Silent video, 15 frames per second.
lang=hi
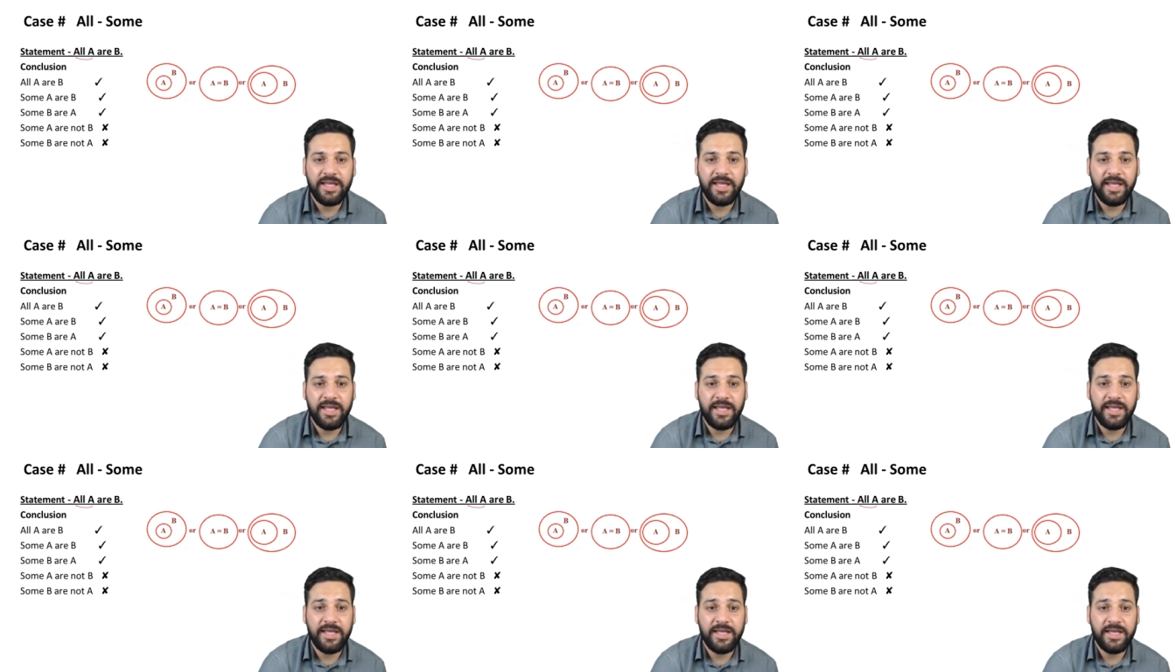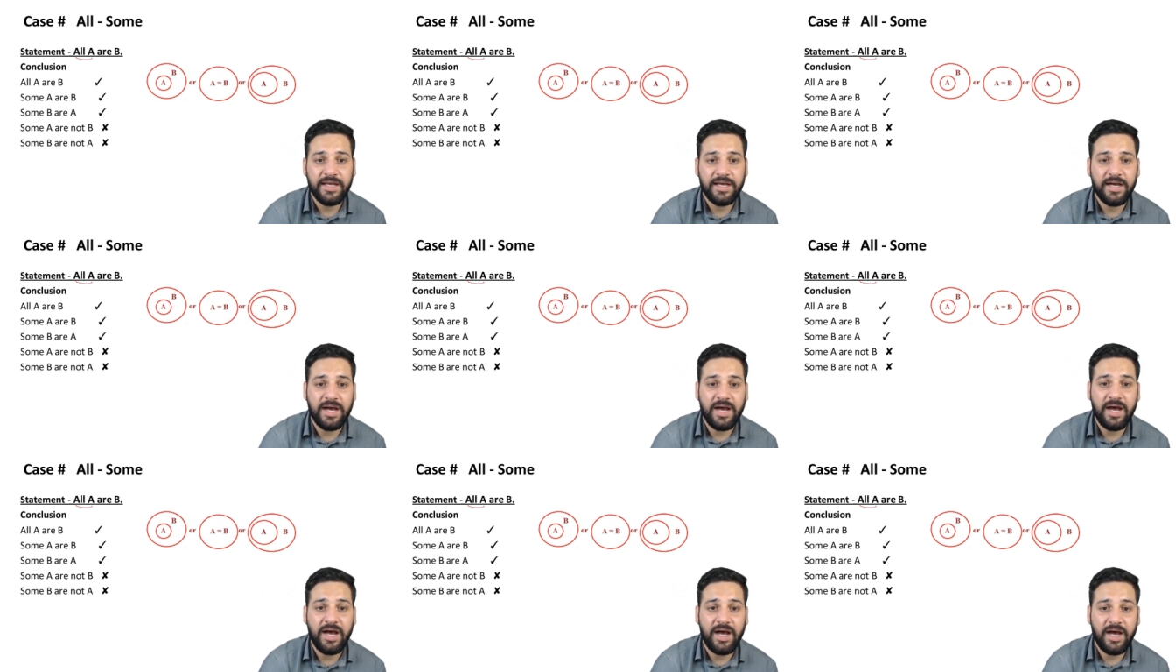ए
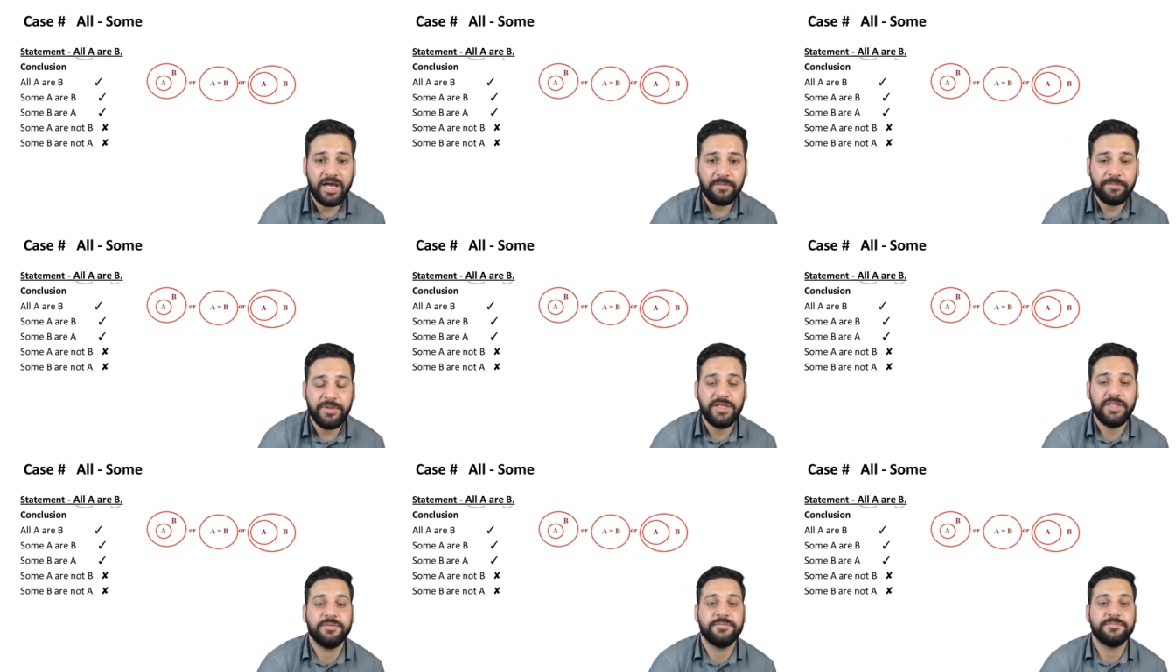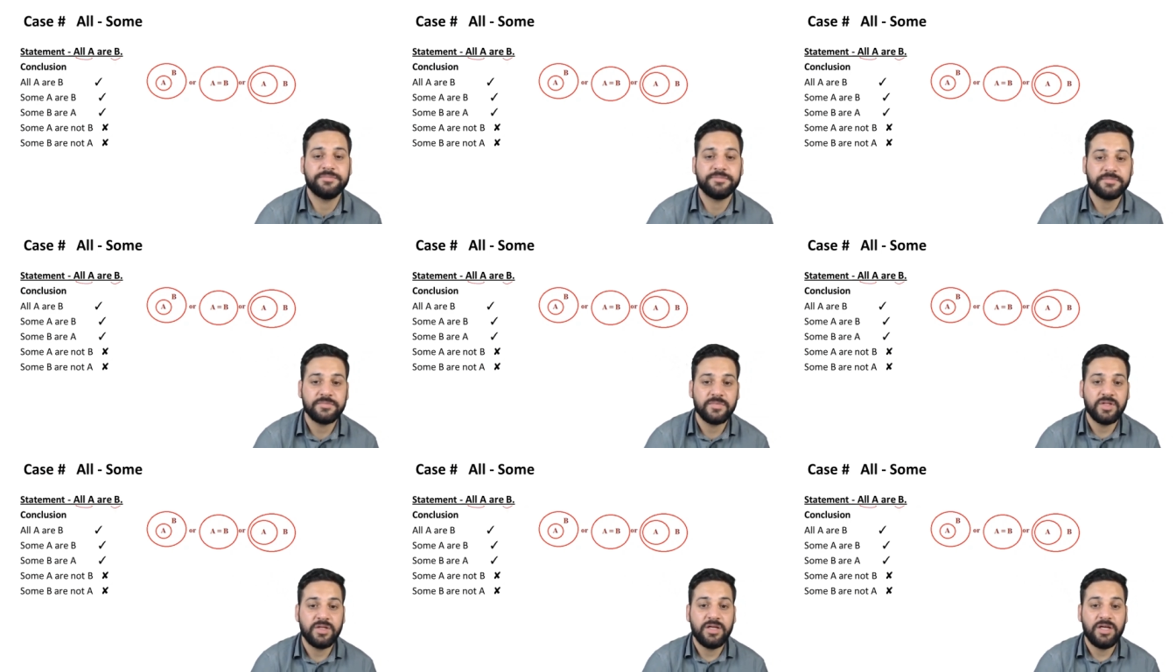आर बी
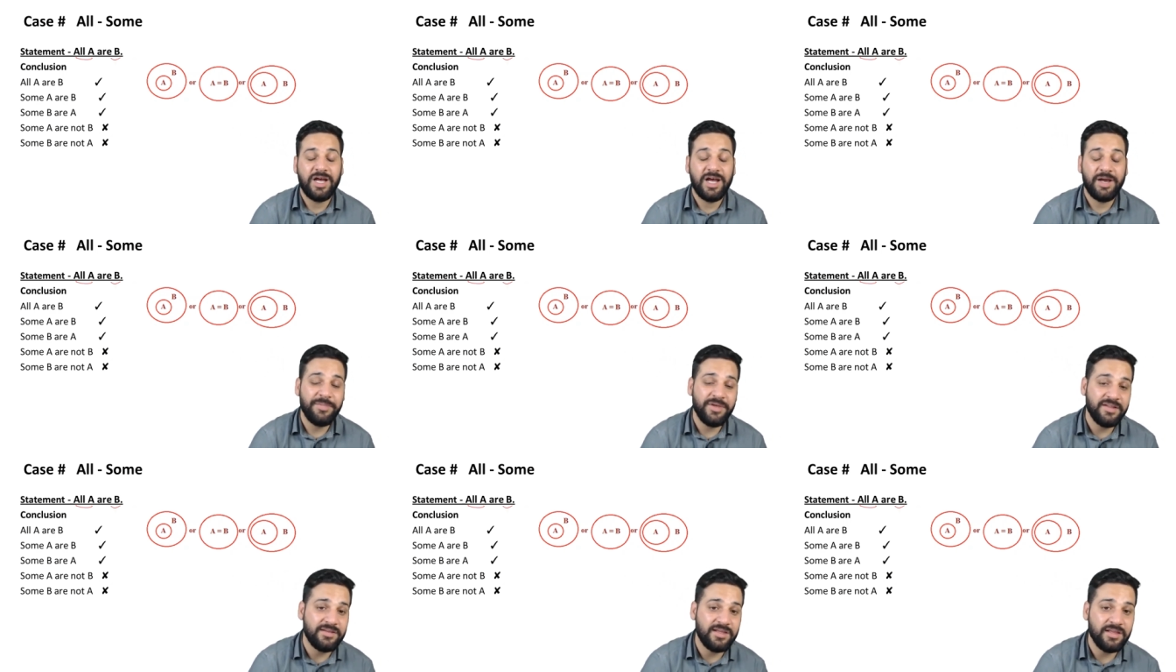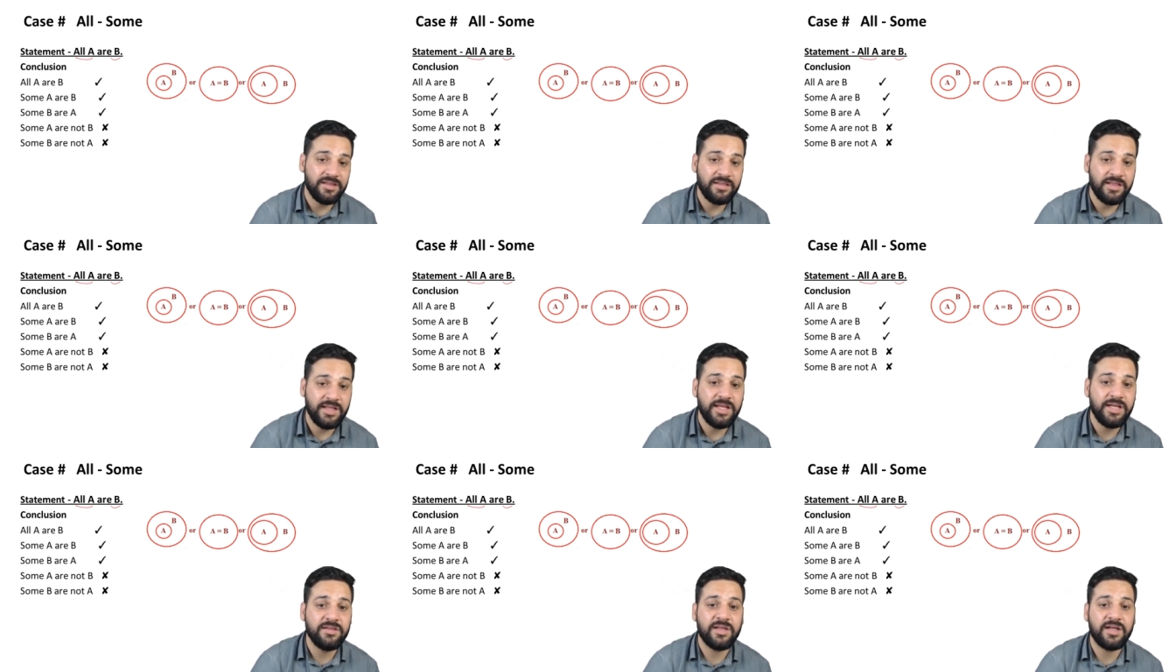अभी इसकी
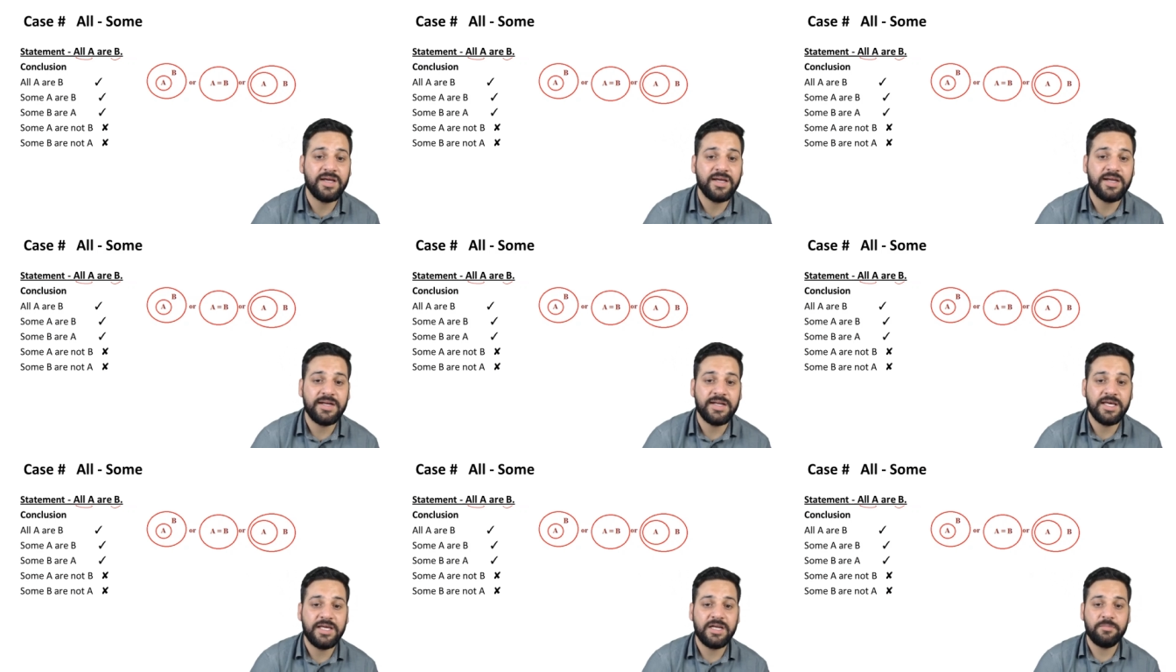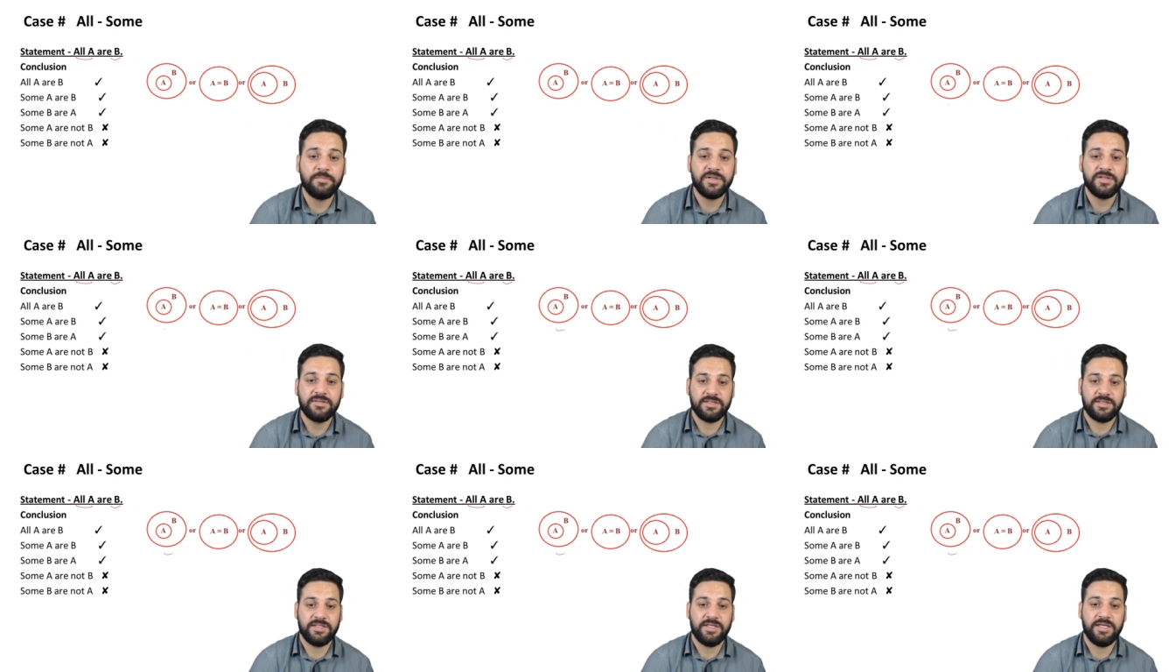तीन तरह के डायग्राम बन
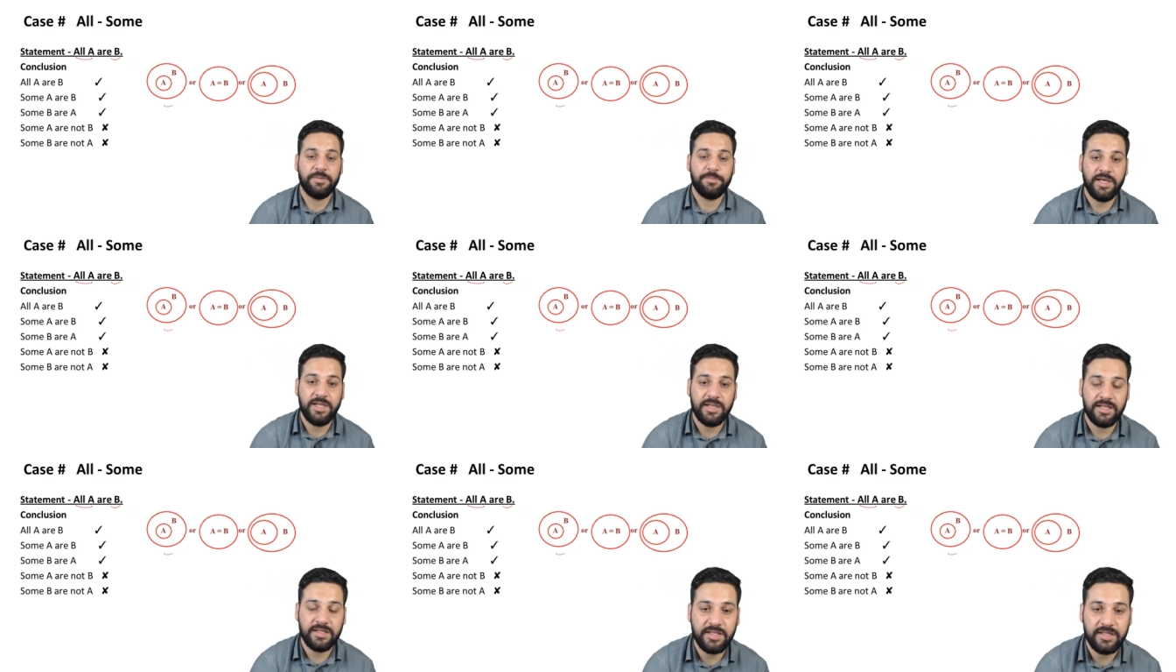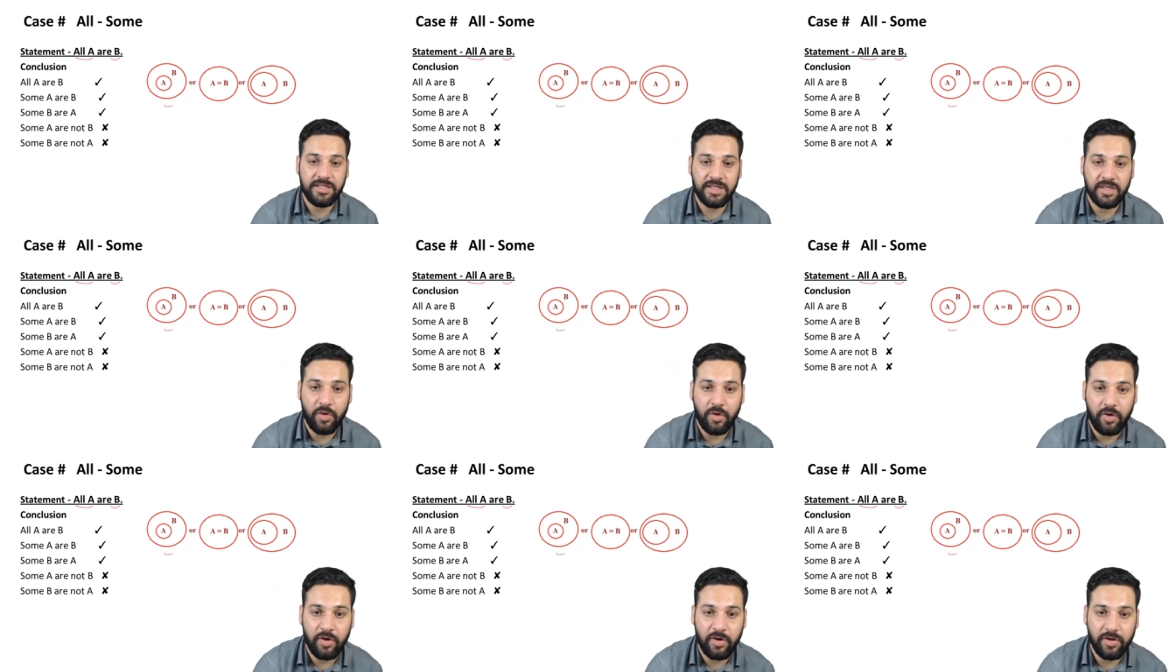सकते हैं पहला देखिए
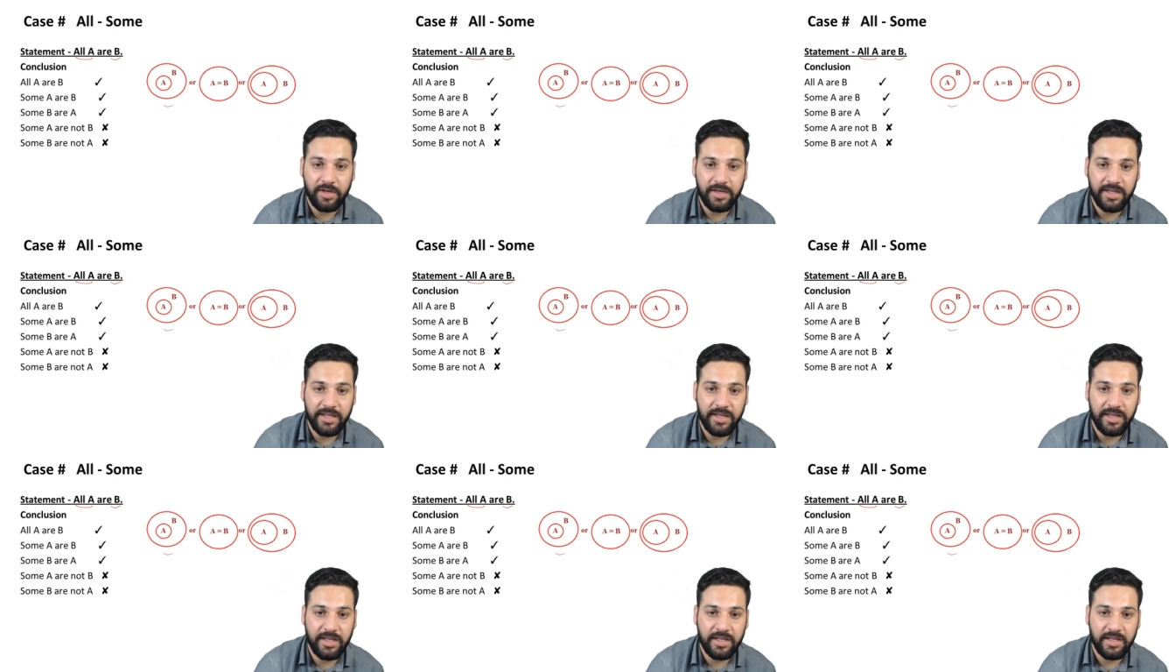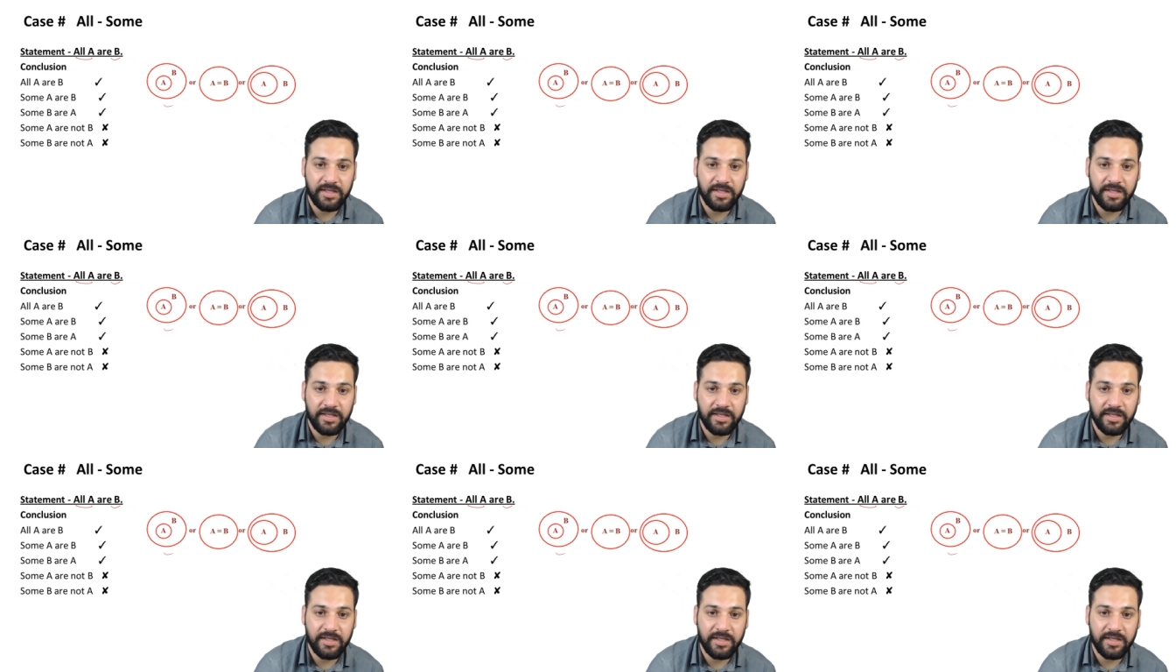ऑल ए